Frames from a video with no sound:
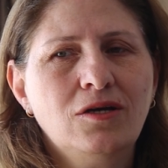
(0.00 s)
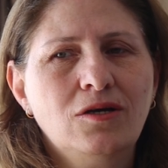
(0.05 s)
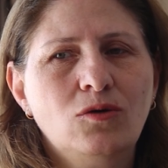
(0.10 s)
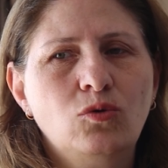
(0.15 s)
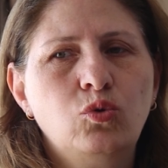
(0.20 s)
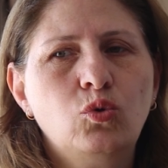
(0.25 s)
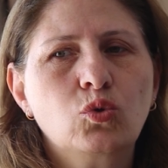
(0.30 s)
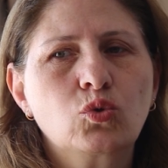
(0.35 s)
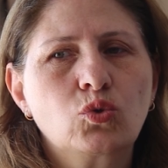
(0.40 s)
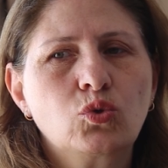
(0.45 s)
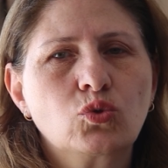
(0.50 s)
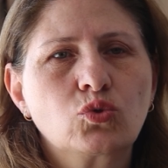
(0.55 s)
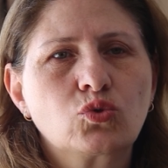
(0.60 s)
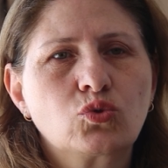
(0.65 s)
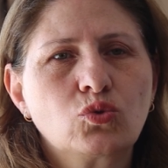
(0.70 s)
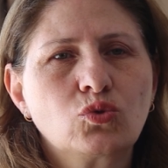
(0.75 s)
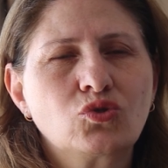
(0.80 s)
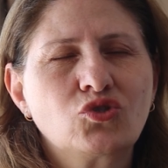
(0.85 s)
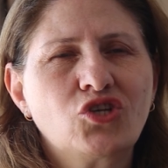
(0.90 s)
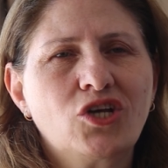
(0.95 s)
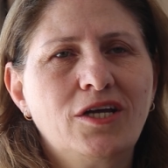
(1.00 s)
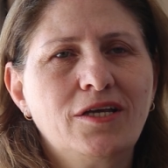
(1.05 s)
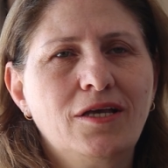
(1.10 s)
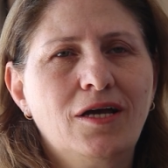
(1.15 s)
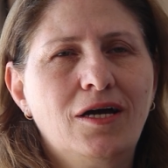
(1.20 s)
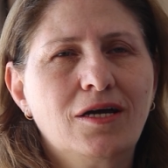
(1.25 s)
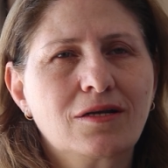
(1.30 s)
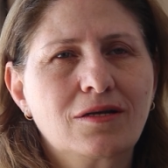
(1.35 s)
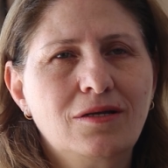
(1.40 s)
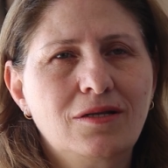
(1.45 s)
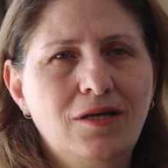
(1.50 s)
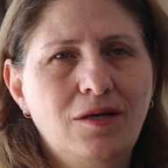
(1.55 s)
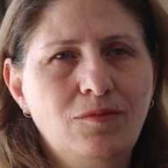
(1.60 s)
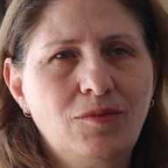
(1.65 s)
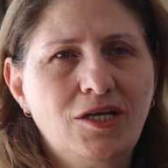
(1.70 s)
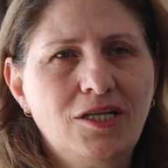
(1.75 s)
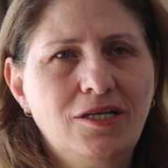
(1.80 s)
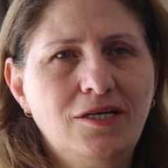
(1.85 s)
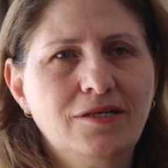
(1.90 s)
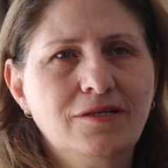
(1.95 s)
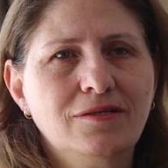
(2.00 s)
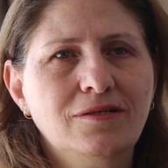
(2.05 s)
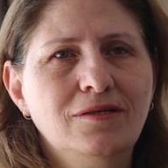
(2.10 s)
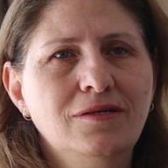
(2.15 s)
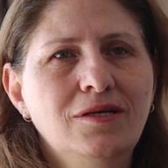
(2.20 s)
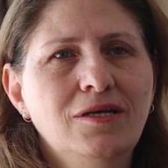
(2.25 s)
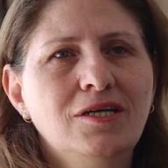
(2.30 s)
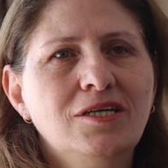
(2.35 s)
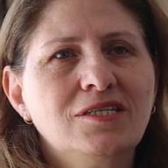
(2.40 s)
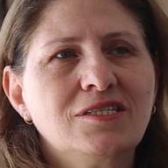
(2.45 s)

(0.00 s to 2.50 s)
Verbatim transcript: hukuksuzca yargılamaları,